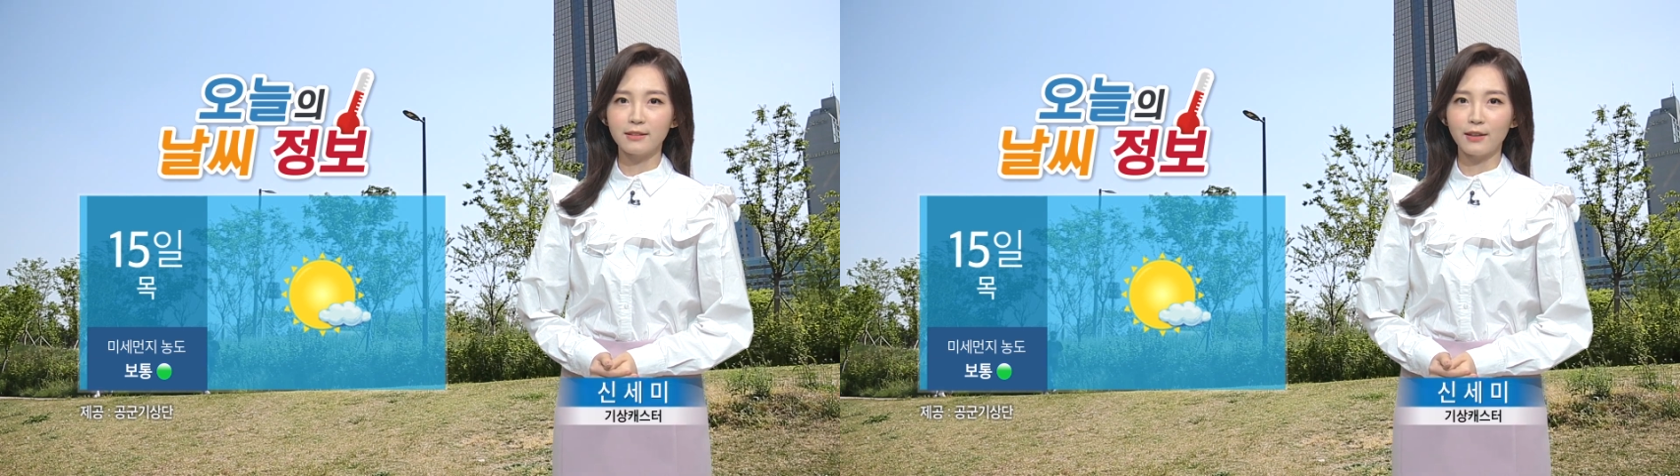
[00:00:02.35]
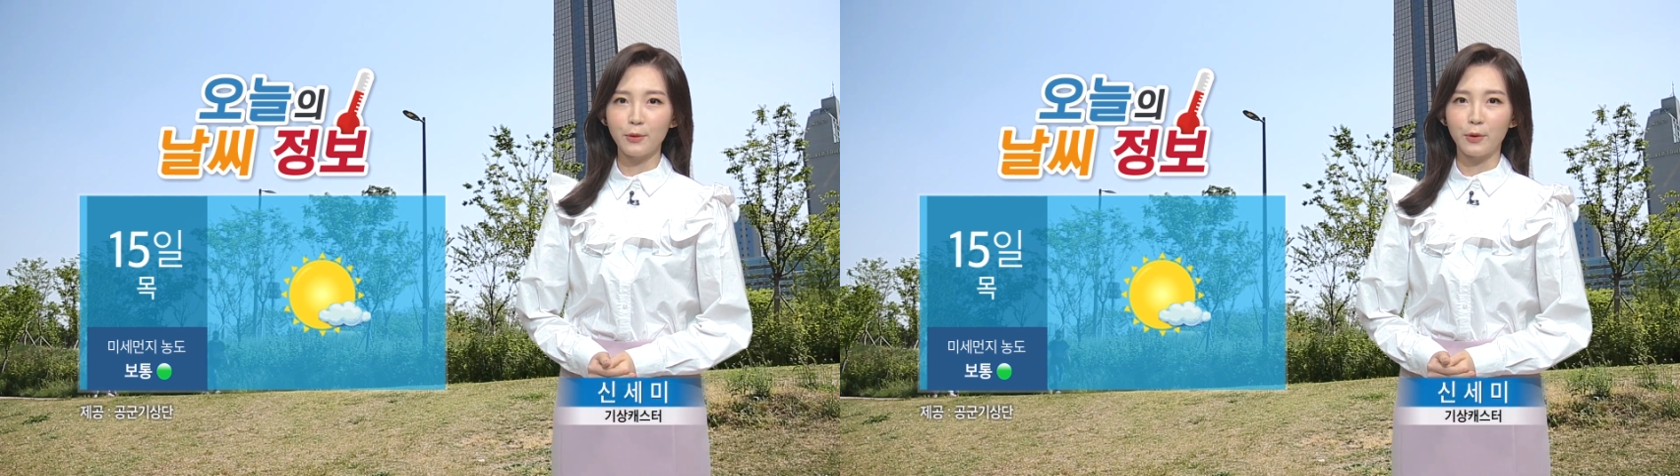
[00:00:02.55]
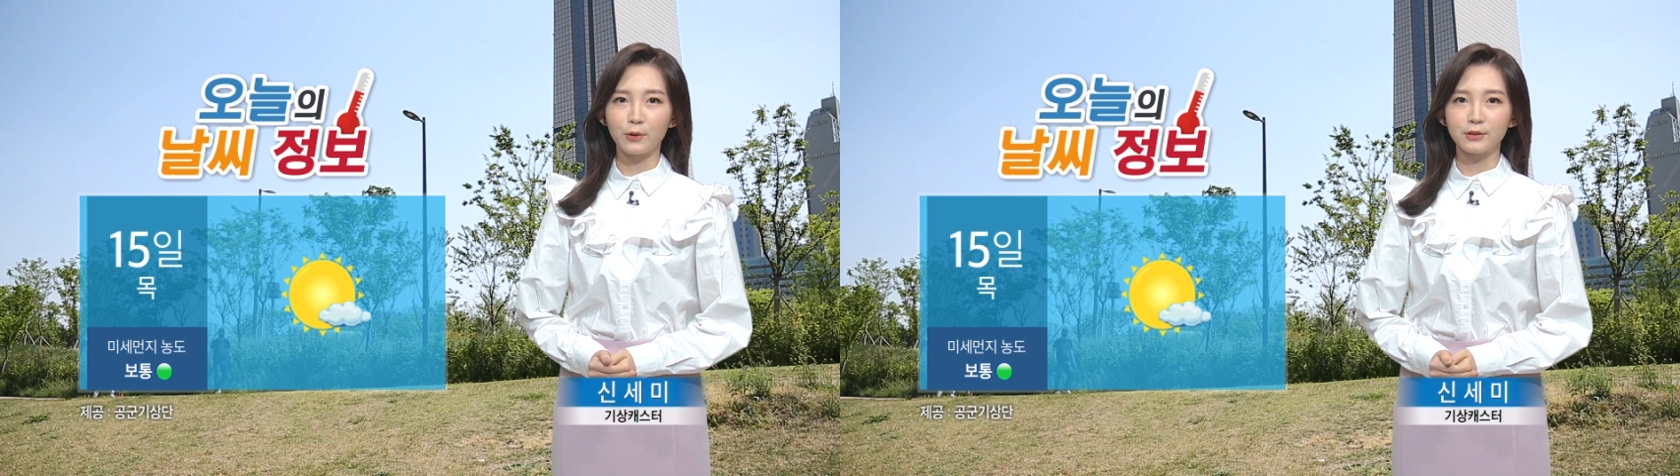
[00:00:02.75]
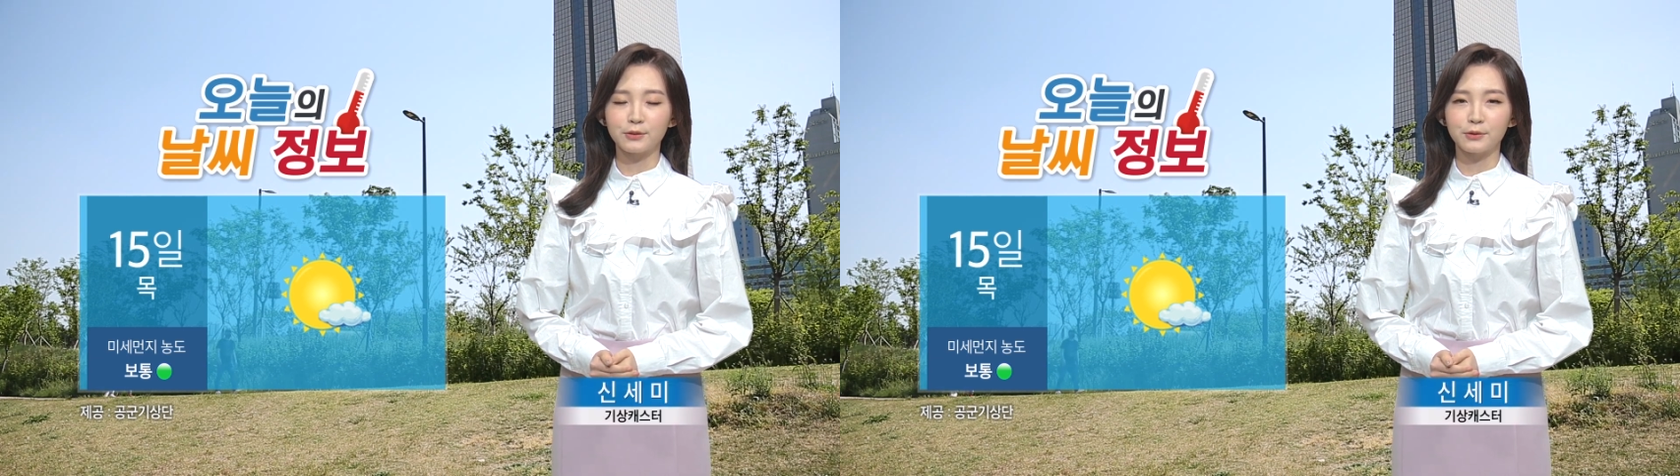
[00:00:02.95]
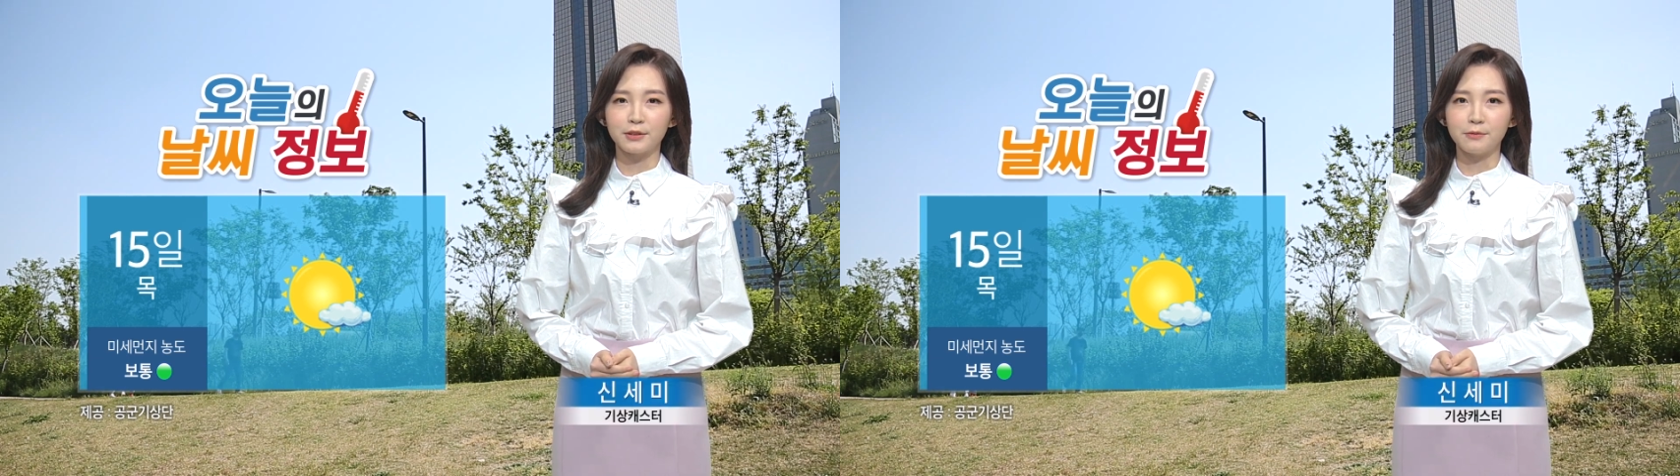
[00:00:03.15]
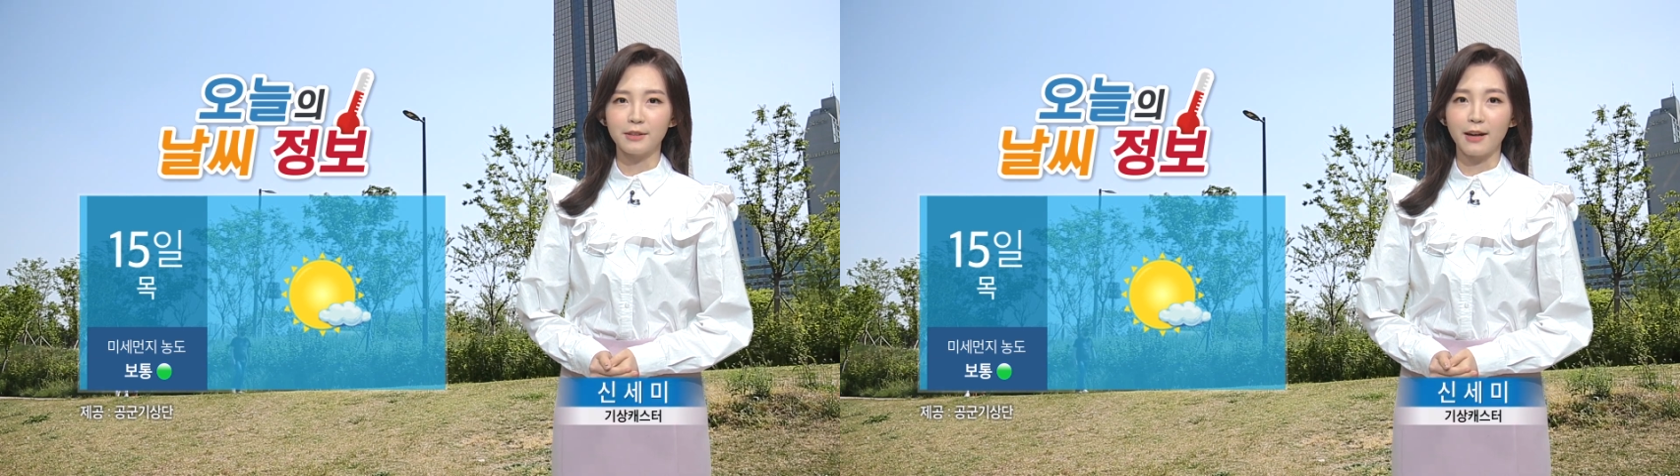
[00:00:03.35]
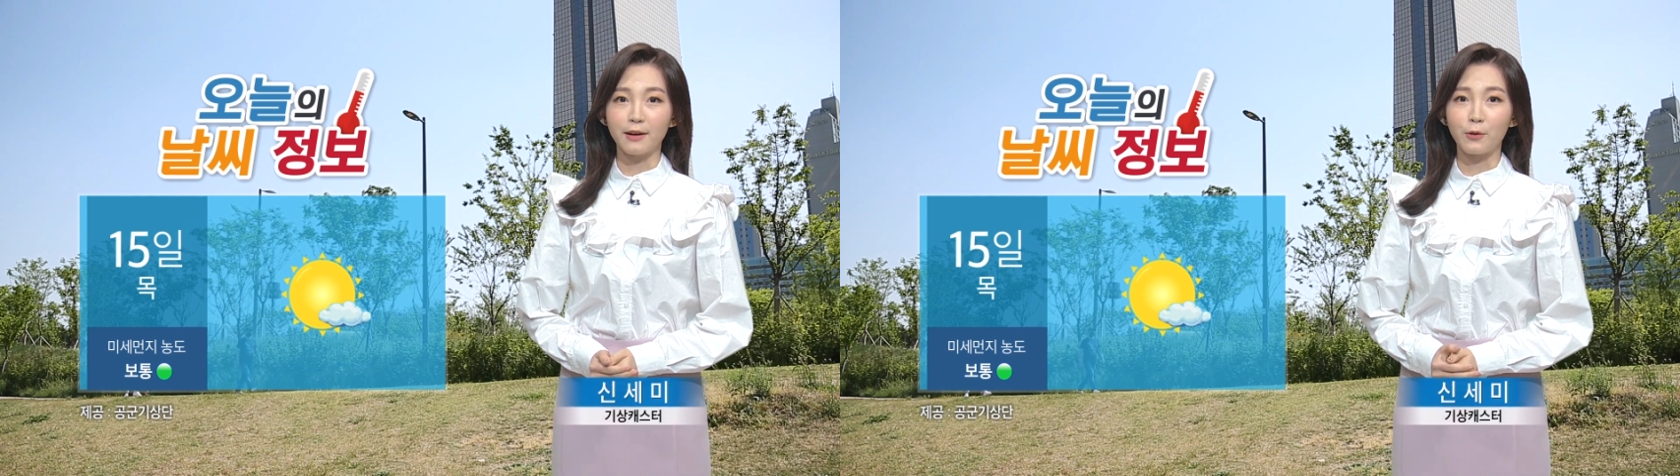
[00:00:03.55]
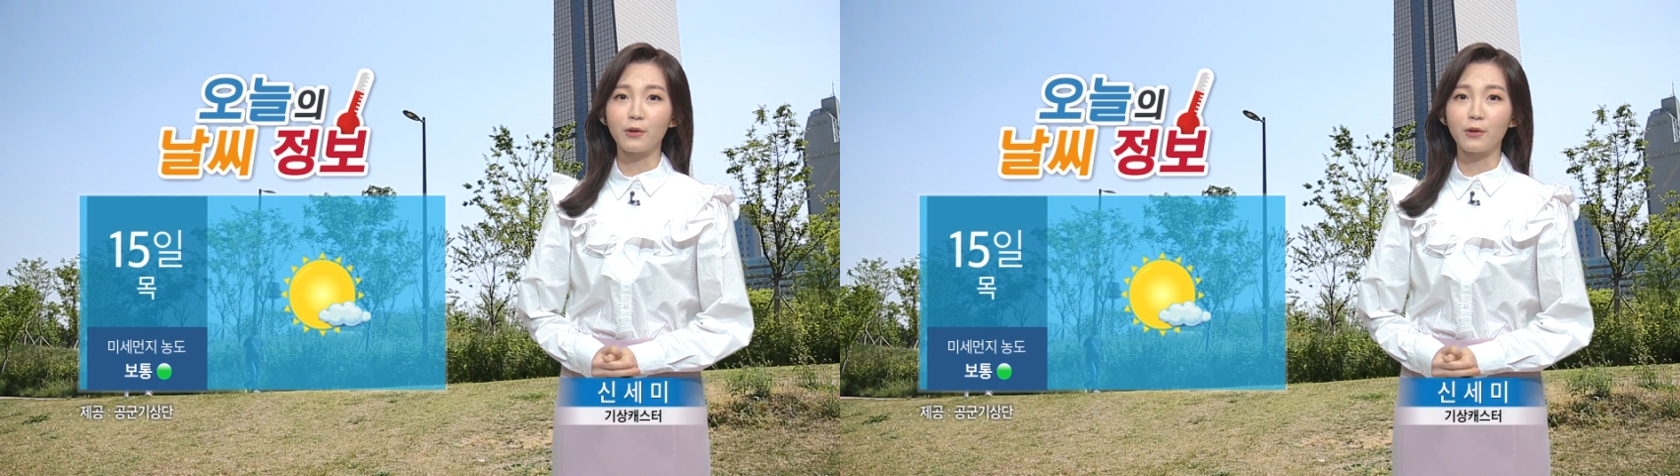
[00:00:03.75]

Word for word: 크게 벌어지고 있습니다.